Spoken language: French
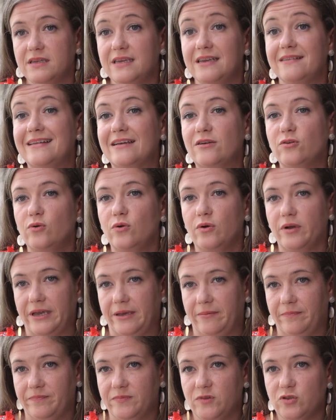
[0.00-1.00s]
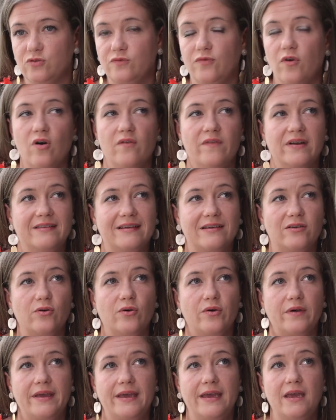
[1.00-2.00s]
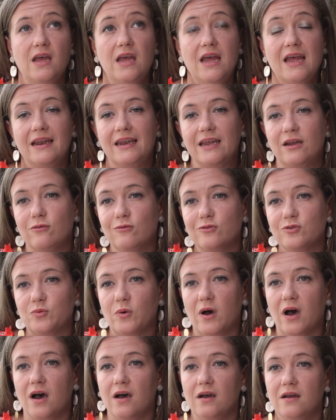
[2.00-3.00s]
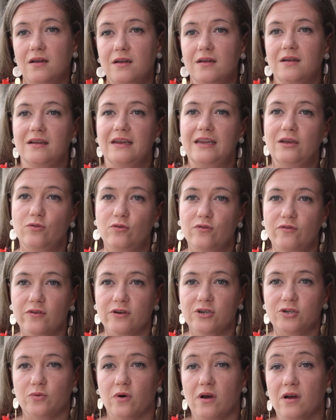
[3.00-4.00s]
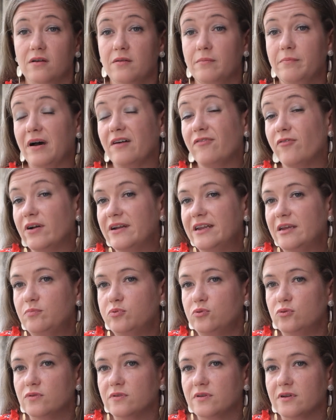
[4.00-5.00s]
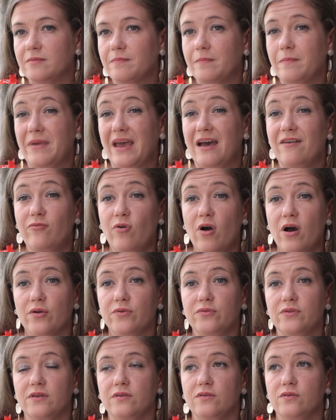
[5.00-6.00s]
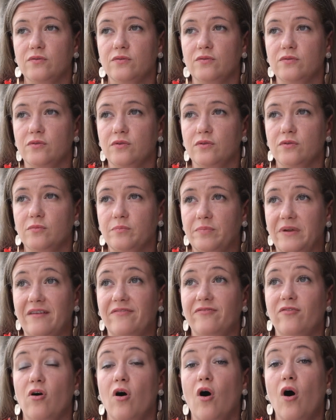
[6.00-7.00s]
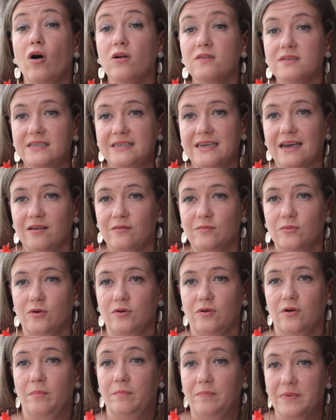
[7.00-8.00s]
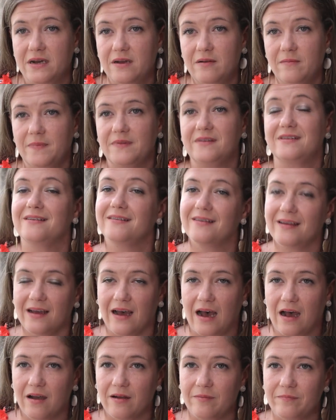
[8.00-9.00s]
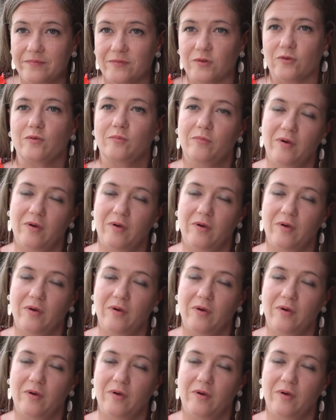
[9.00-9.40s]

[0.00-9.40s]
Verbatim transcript: qui est décoré. Souvent, on va décorer les closoirs, les couvre-joints, parfois les poutres. Mais avoir un plafond entièrement peint, c'est très rare. Donc,